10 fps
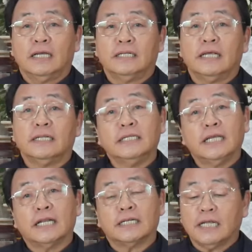
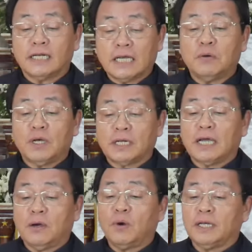Daniel dan
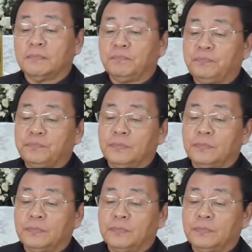kawan-kawan